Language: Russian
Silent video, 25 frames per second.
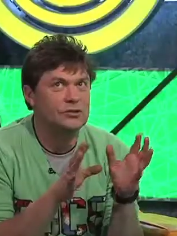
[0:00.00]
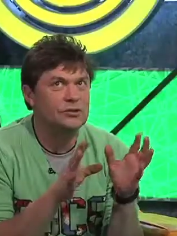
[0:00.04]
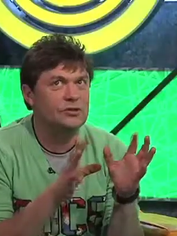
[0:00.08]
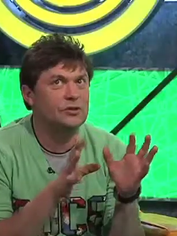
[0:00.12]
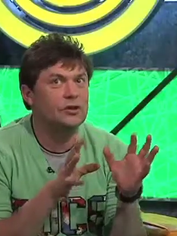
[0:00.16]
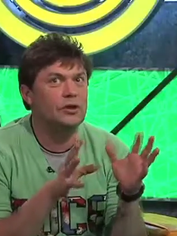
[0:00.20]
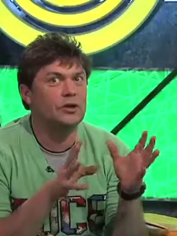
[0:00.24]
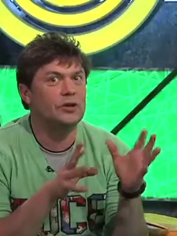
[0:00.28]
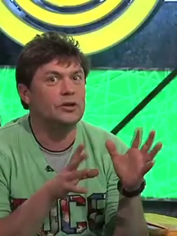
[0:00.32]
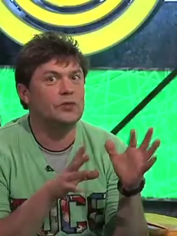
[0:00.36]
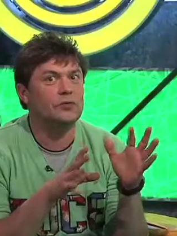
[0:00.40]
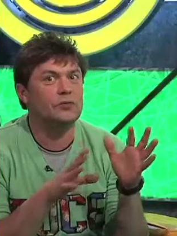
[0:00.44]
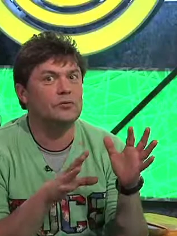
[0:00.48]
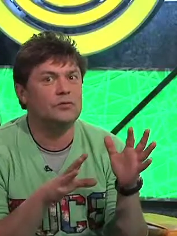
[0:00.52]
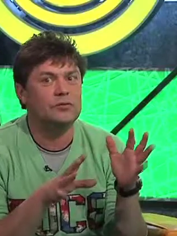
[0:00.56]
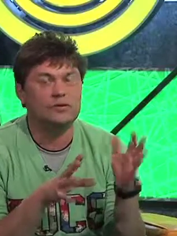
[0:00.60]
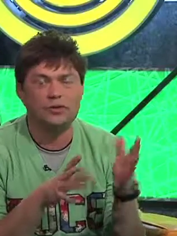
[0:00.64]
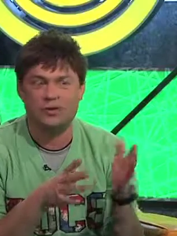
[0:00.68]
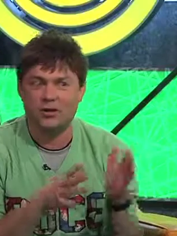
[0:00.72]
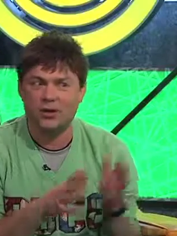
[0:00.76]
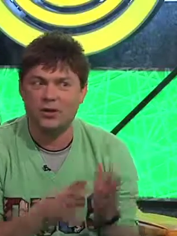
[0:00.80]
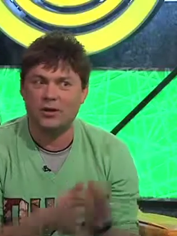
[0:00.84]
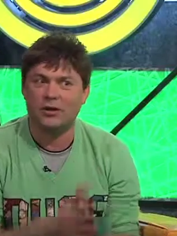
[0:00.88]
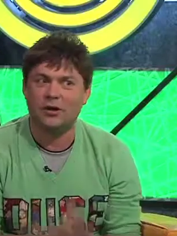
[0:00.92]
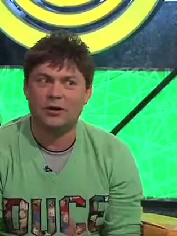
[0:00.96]
некие
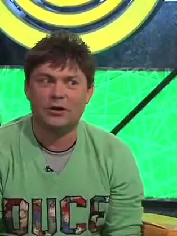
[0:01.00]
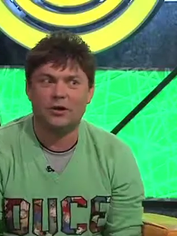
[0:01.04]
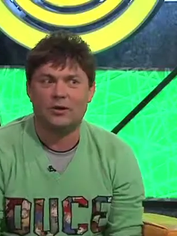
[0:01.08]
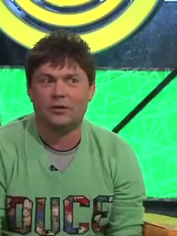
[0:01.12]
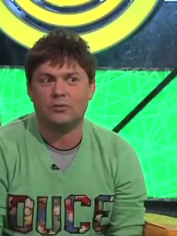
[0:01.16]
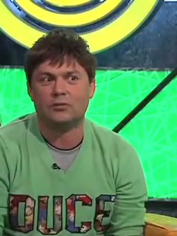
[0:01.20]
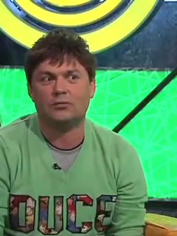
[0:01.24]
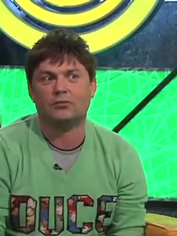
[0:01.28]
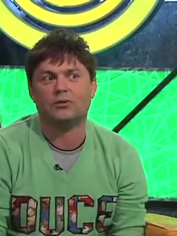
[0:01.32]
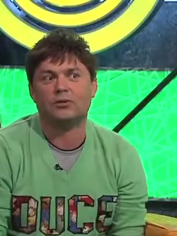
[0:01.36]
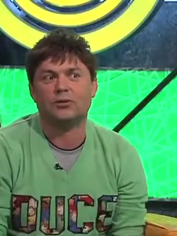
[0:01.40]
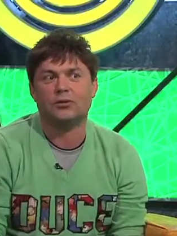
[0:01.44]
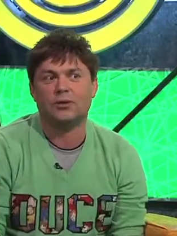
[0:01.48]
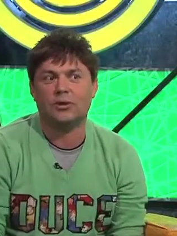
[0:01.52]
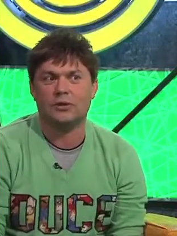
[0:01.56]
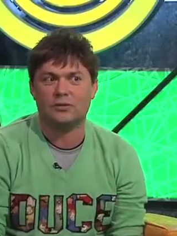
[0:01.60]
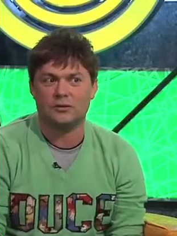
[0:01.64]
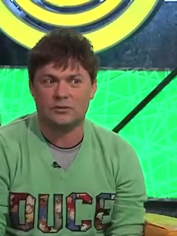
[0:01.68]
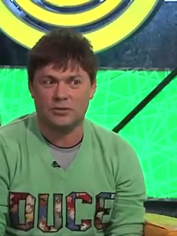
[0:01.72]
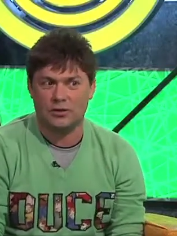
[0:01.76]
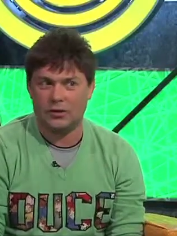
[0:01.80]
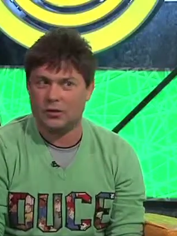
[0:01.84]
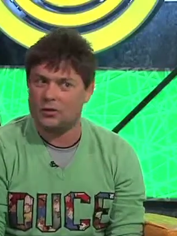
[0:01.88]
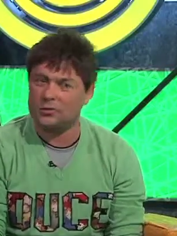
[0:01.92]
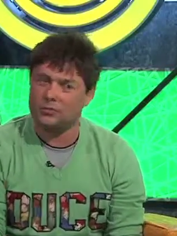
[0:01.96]
увлечения, о которых я
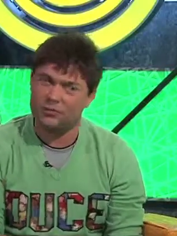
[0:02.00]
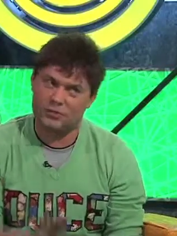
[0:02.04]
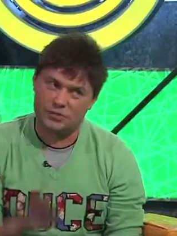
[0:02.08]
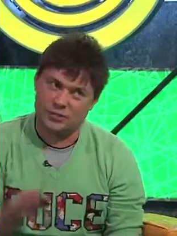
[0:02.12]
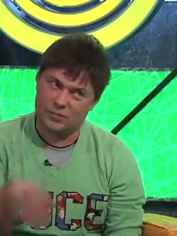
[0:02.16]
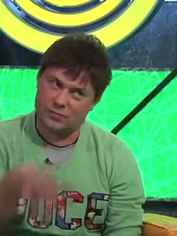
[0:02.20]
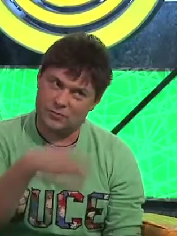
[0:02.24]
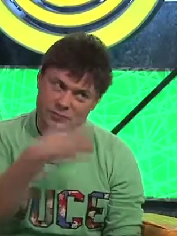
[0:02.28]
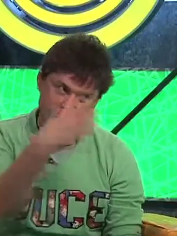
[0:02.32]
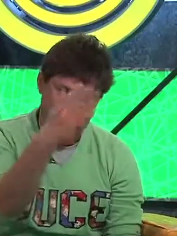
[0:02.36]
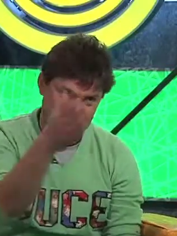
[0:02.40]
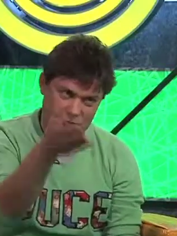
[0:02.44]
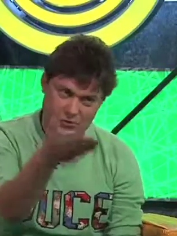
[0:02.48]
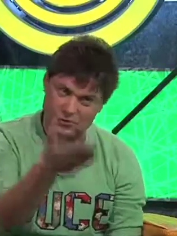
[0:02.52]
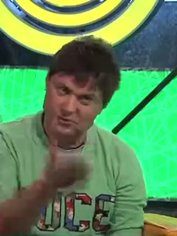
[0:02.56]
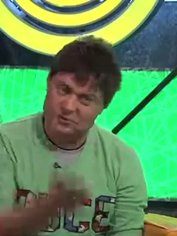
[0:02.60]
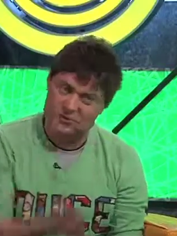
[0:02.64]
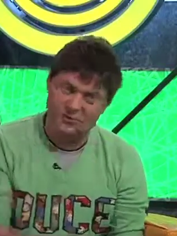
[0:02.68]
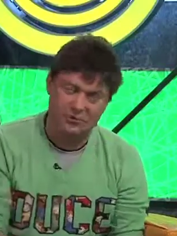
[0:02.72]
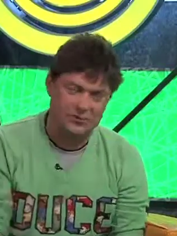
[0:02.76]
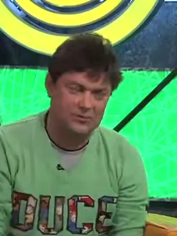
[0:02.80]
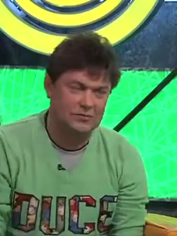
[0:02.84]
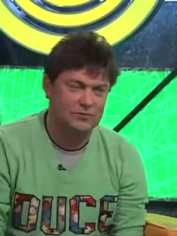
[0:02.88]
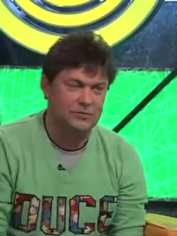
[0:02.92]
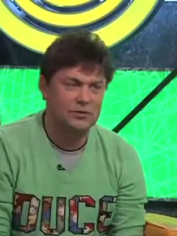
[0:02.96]
знаю и сейчас буду
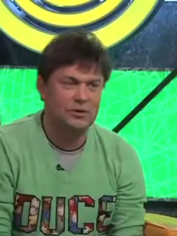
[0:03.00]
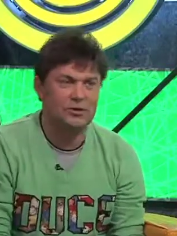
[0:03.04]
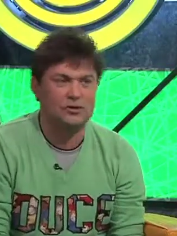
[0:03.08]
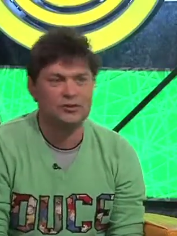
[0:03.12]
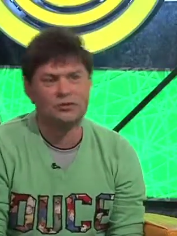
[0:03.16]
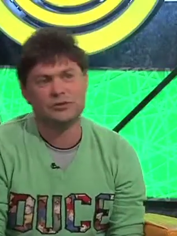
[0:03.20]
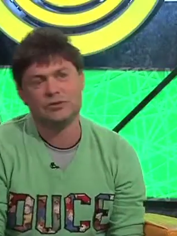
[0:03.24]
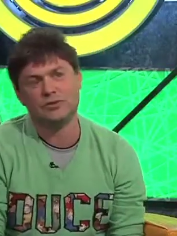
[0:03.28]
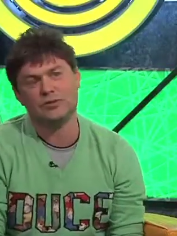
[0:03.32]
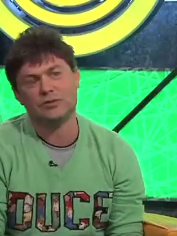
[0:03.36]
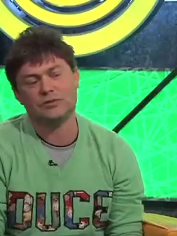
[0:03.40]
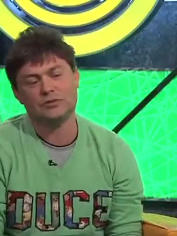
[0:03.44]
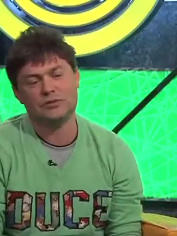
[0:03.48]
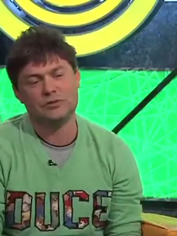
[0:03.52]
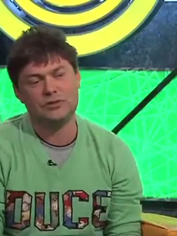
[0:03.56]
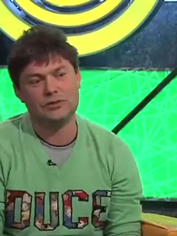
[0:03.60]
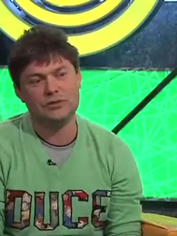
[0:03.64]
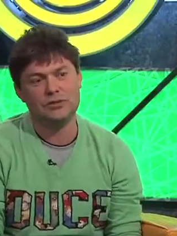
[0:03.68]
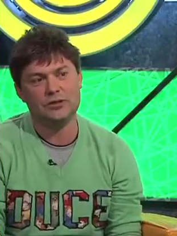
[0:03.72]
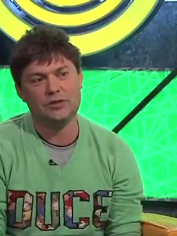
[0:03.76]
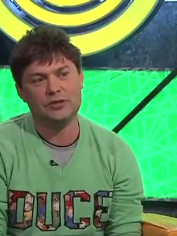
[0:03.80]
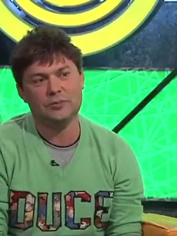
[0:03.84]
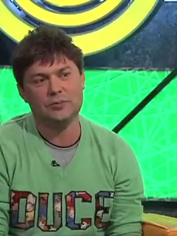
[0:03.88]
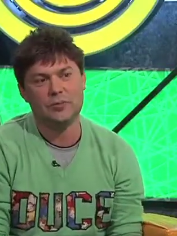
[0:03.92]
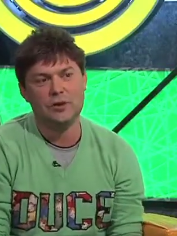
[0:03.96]
рассказывать дальше нашим
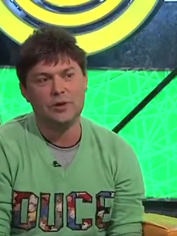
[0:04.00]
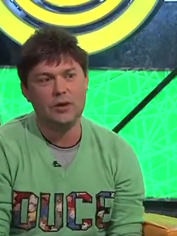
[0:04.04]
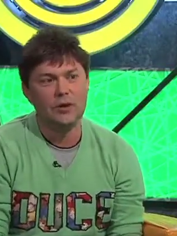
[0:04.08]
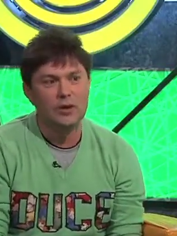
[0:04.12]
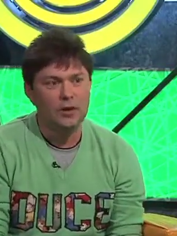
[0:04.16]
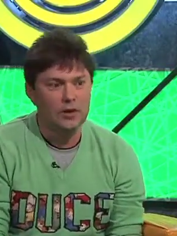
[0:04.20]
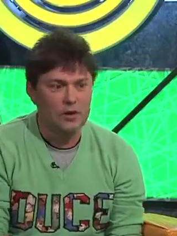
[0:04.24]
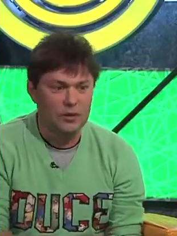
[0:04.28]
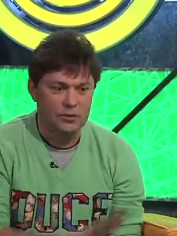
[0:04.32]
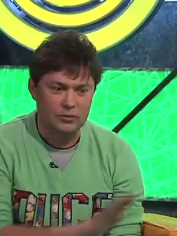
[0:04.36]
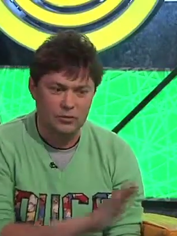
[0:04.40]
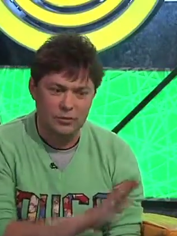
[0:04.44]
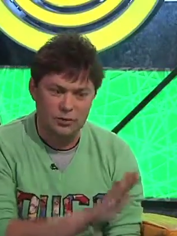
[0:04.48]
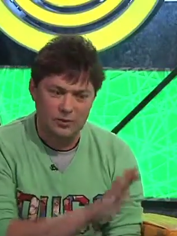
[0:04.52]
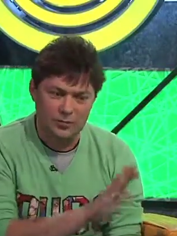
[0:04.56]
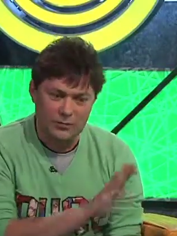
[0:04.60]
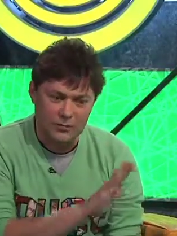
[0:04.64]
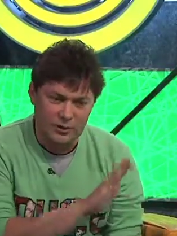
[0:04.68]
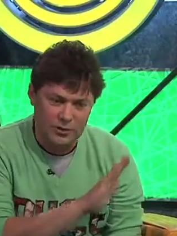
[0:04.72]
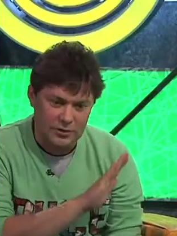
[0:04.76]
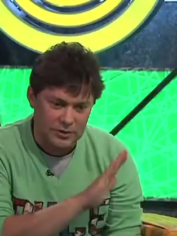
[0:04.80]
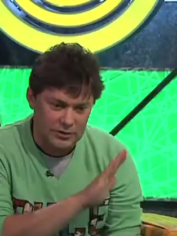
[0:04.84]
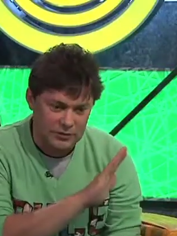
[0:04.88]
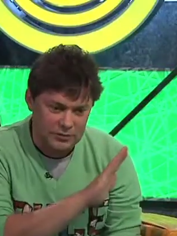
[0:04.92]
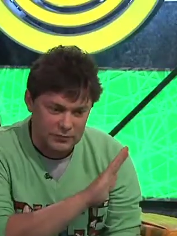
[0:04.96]
зрителям, которые,
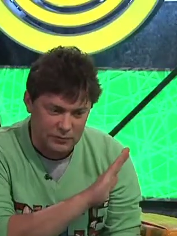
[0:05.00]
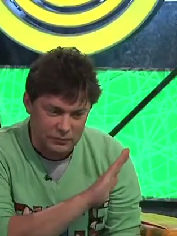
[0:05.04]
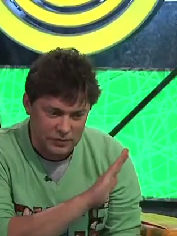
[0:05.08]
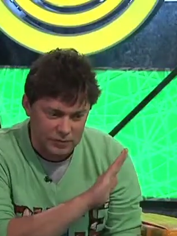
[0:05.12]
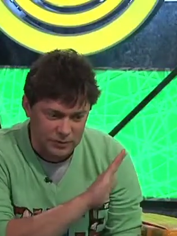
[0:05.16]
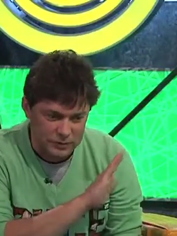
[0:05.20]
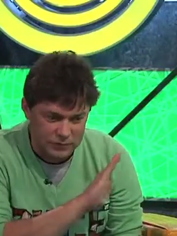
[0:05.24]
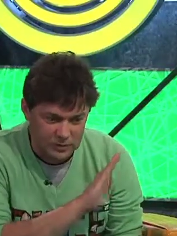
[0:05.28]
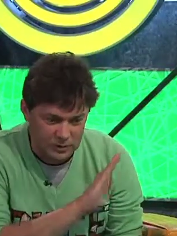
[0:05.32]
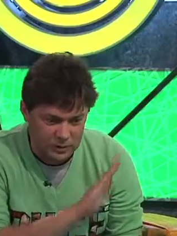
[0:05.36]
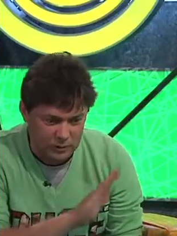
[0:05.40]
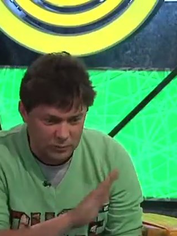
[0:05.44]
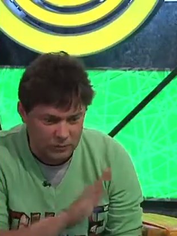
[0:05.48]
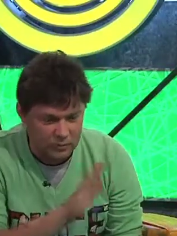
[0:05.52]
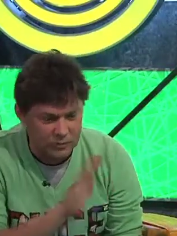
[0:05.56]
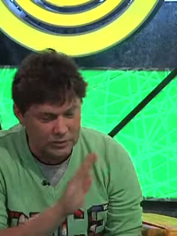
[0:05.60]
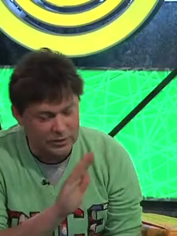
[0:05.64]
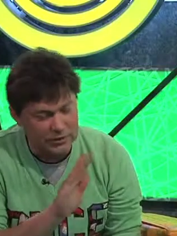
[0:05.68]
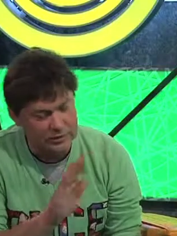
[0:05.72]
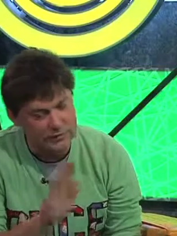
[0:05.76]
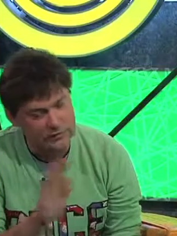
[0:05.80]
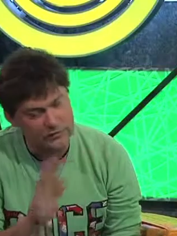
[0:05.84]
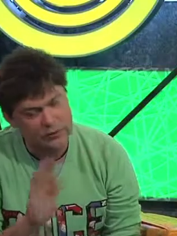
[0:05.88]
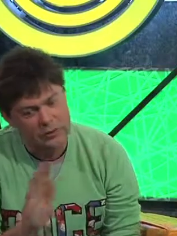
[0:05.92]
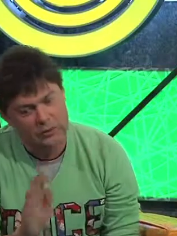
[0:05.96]
мне кажется, вот
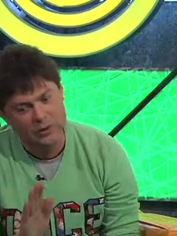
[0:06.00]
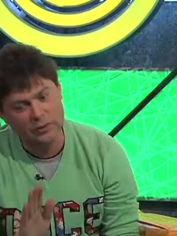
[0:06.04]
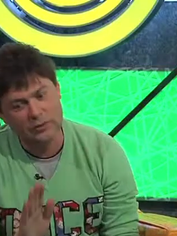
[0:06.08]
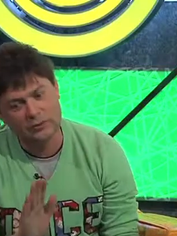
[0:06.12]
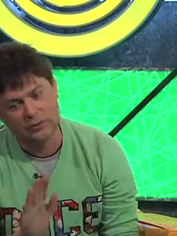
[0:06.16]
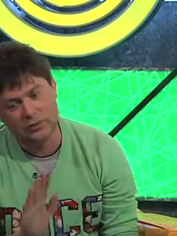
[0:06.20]
абсолютно отвечают